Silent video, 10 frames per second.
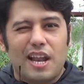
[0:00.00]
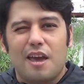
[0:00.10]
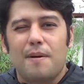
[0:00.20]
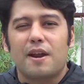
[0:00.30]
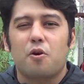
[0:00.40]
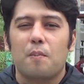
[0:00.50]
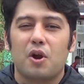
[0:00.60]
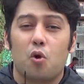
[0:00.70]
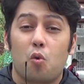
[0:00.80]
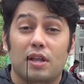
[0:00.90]
Leiva
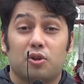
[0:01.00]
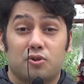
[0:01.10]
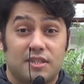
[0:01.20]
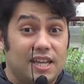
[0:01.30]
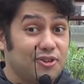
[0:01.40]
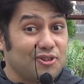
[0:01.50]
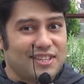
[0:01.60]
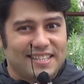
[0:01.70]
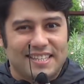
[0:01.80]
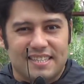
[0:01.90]
número
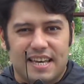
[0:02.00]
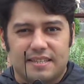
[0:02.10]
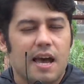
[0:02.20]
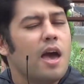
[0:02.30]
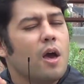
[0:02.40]
416